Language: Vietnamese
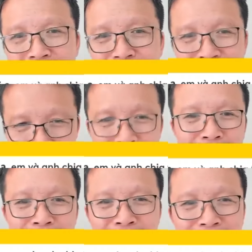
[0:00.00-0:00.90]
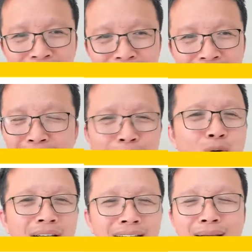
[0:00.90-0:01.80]
Hiểu không? Cho nên là mối
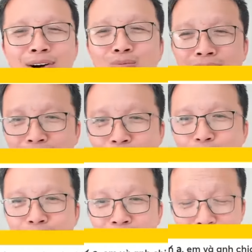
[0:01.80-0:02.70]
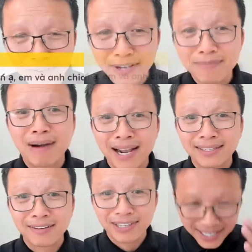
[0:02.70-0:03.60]
quan hệ em không thể tốt được vì cái phiên bản.
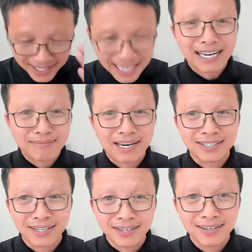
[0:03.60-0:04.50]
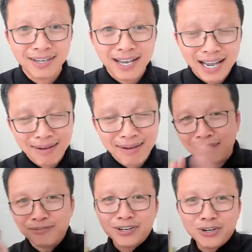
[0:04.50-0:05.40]
Tại vì cái cách em hành xử, em cặp
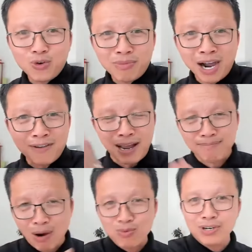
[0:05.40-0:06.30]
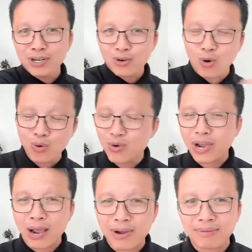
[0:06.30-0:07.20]
với người yêu mới và em mong người yêu cũ níu
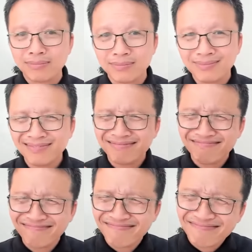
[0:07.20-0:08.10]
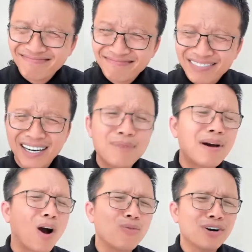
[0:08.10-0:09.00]
kéo em. Nếu mà
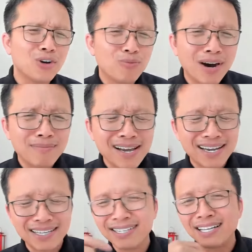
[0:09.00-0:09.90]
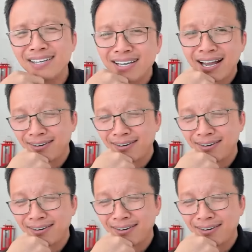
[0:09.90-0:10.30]
ông người yêu mới biết thì sẽ như thế nào?